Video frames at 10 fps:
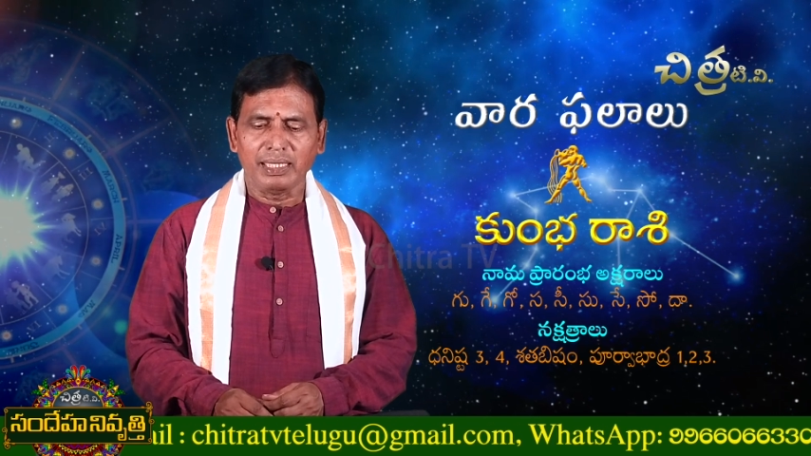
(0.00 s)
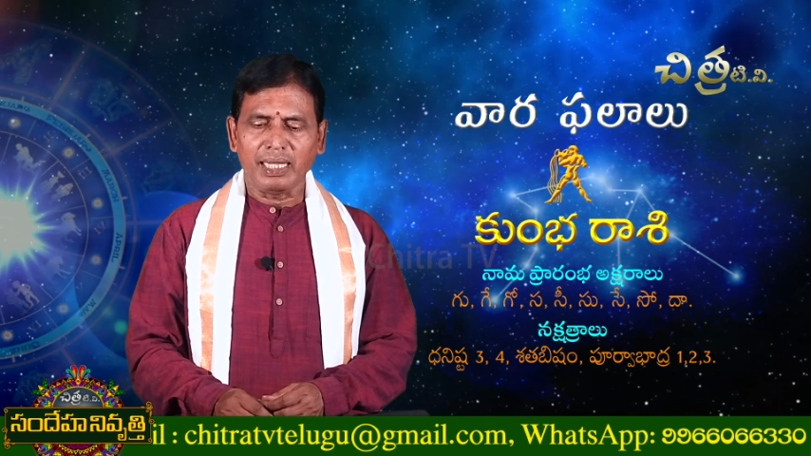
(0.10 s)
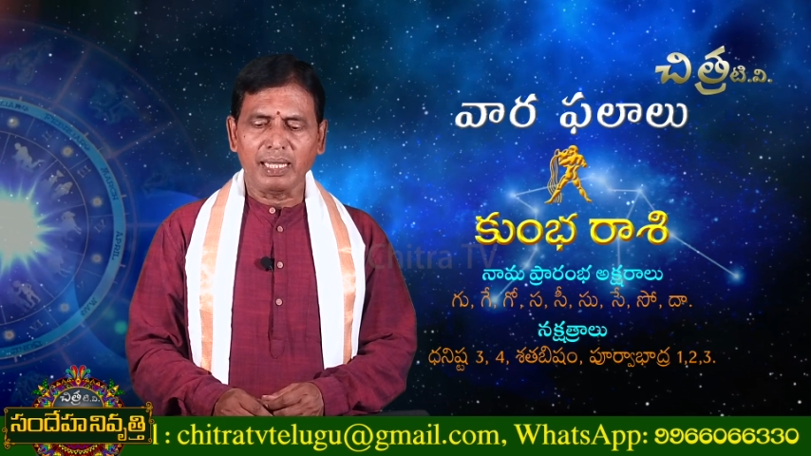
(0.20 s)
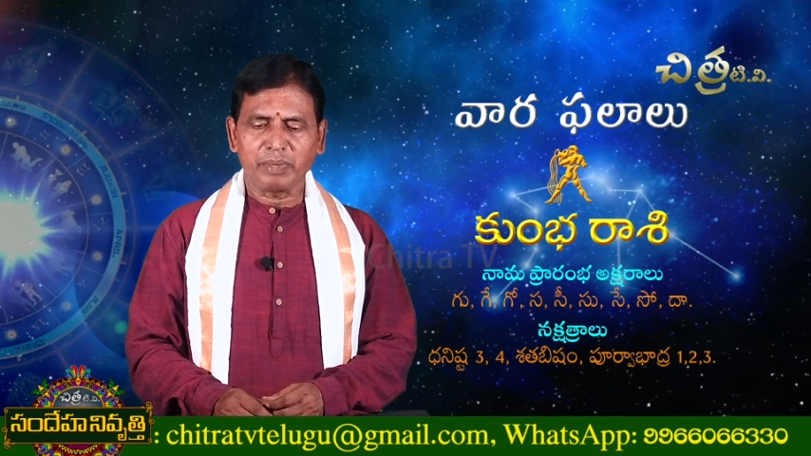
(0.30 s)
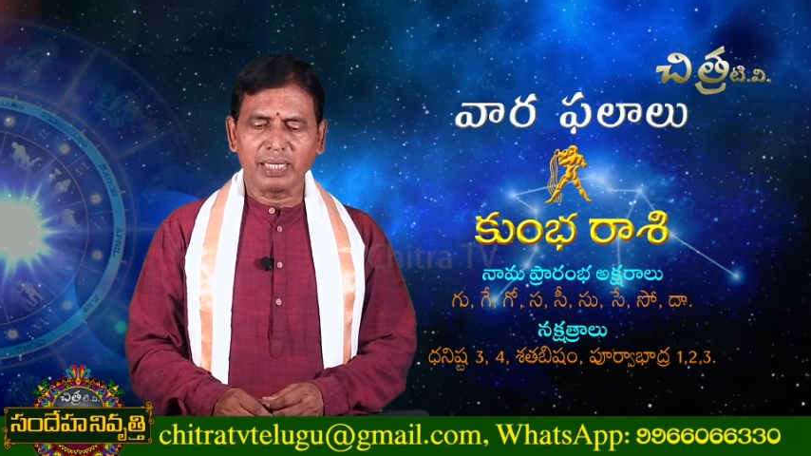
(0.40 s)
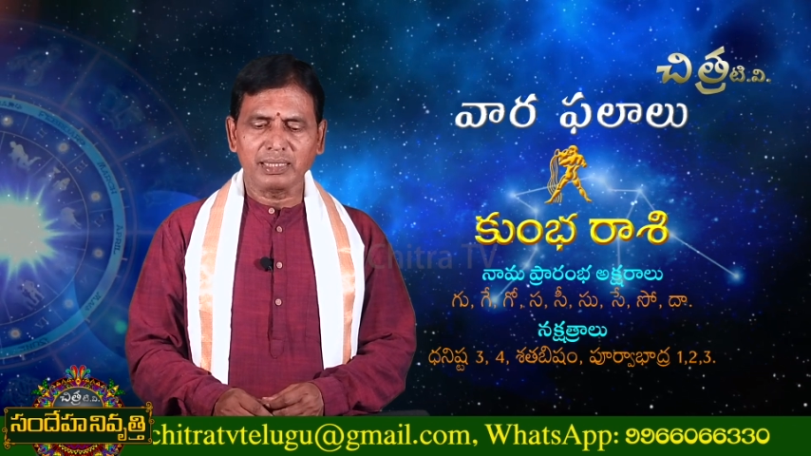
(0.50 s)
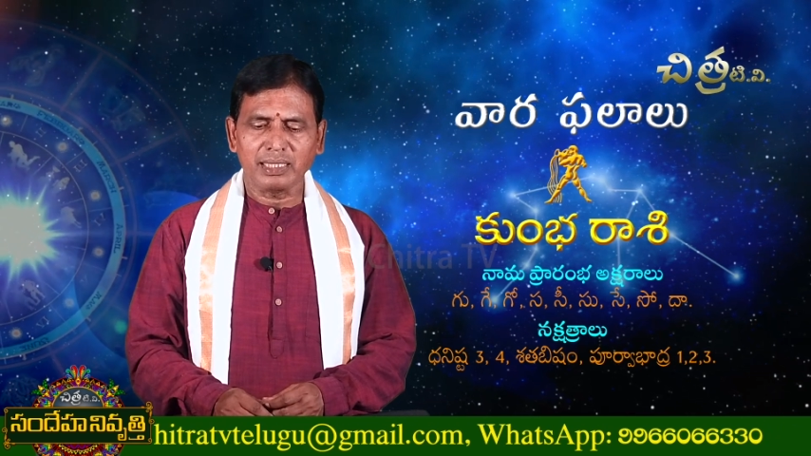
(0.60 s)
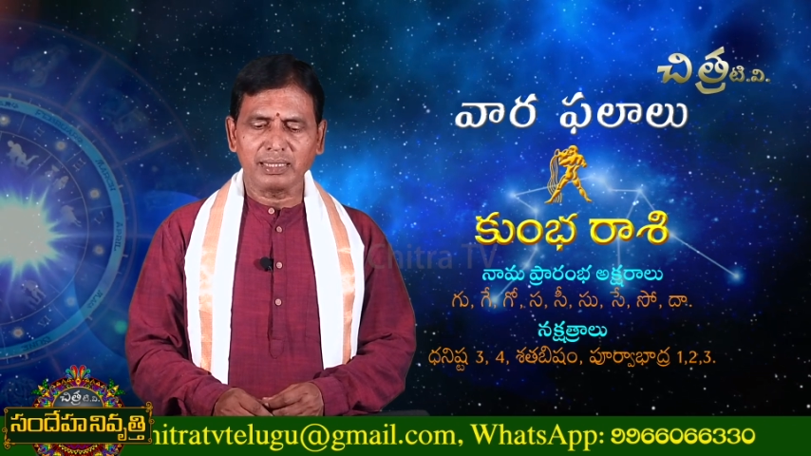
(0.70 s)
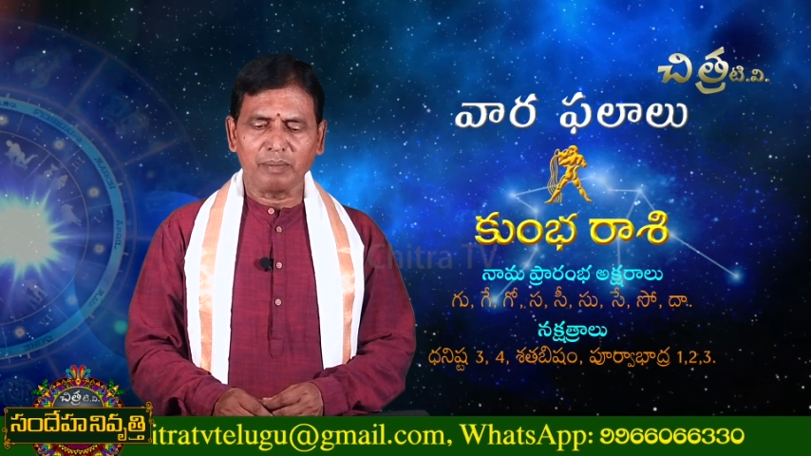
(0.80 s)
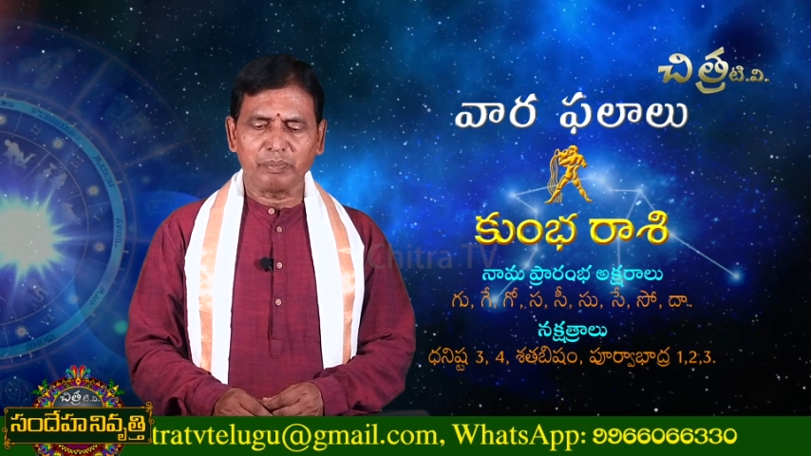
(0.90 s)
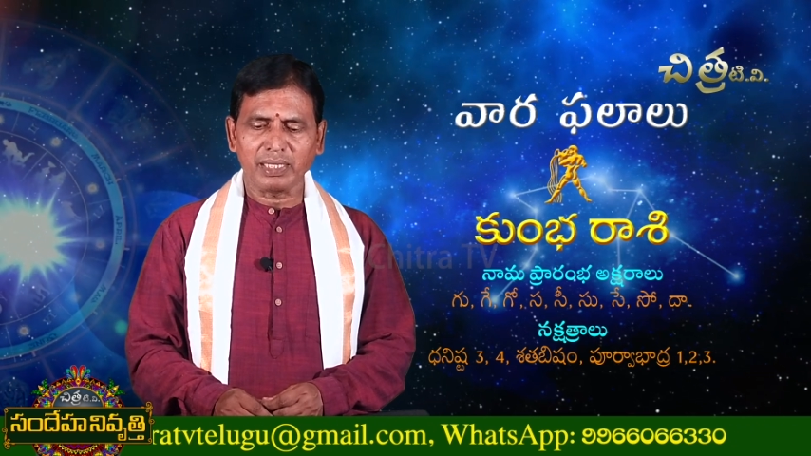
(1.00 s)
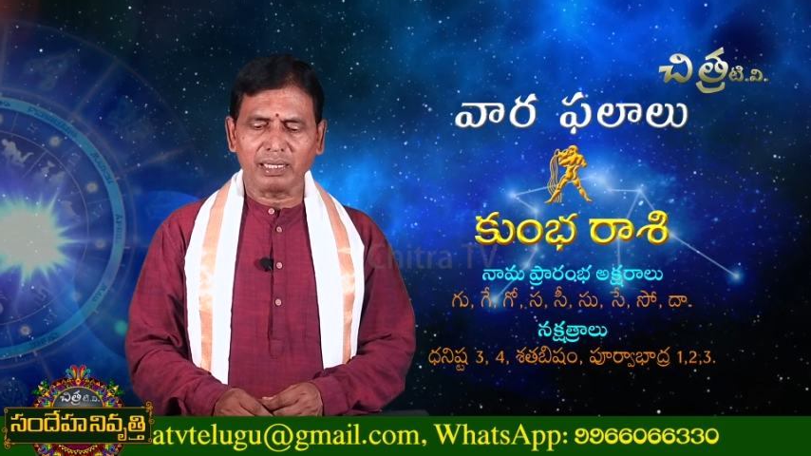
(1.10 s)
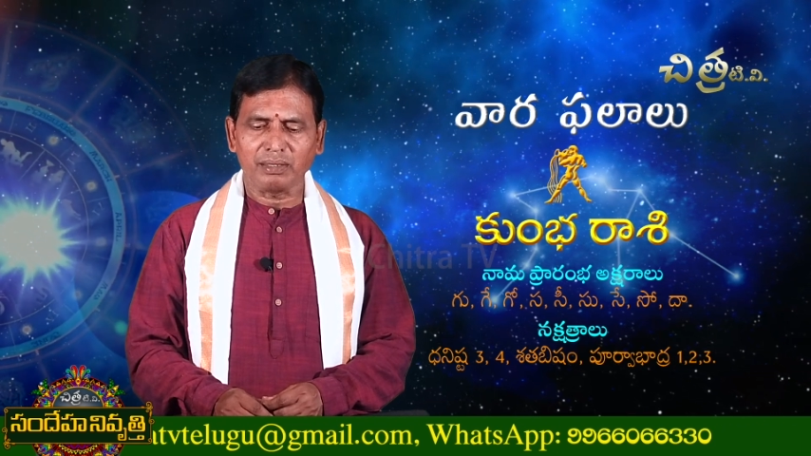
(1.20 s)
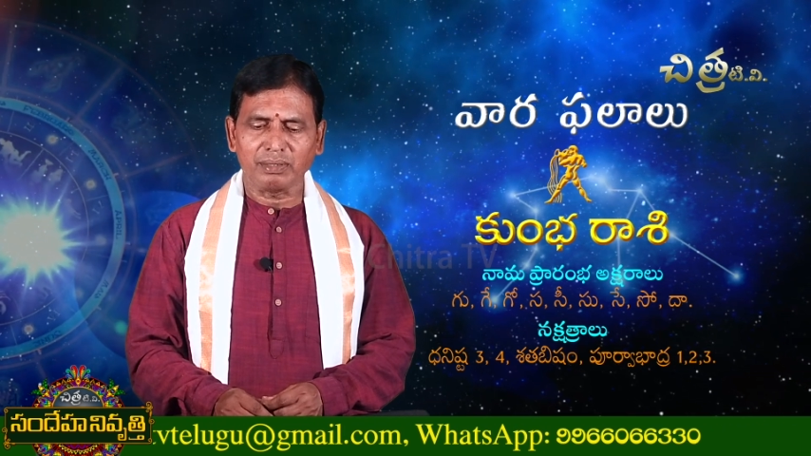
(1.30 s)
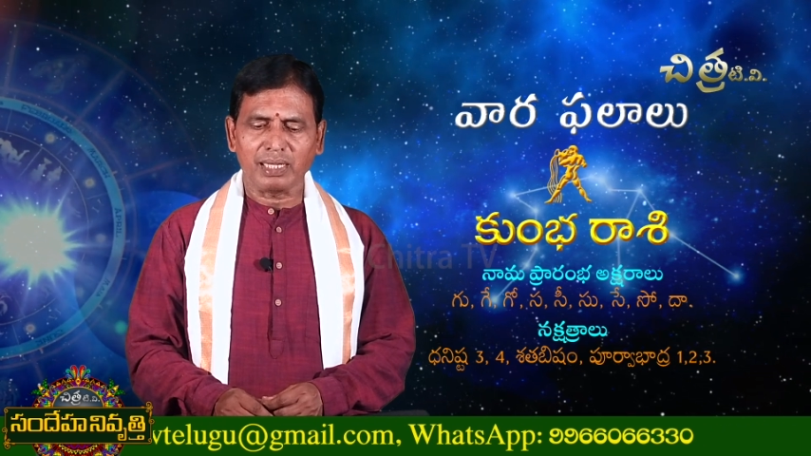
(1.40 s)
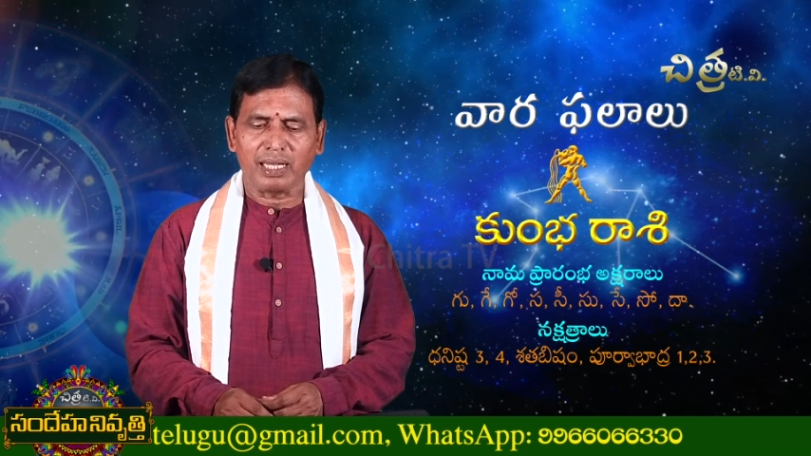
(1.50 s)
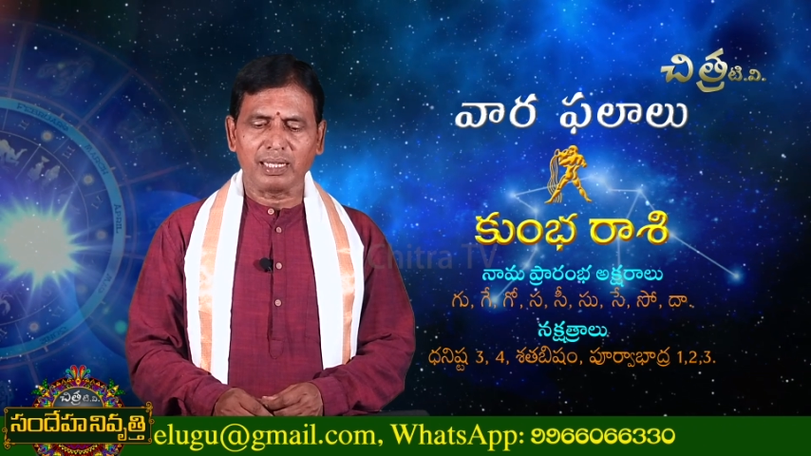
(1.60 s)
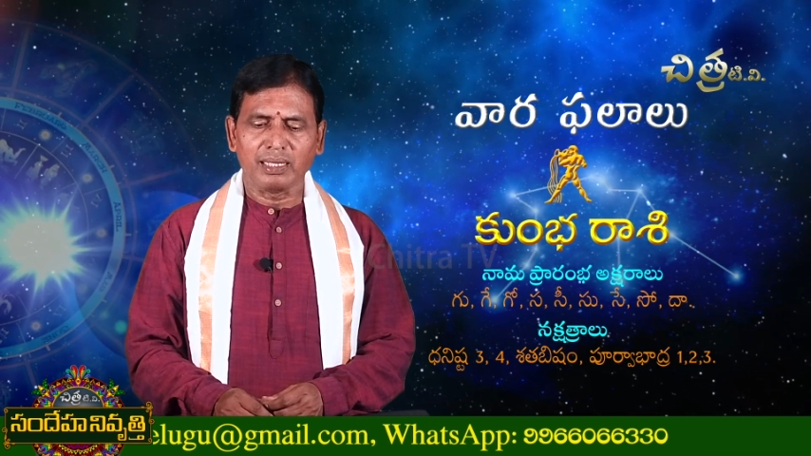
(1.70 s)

ఏ పని చేసినప్పటికీ కూడా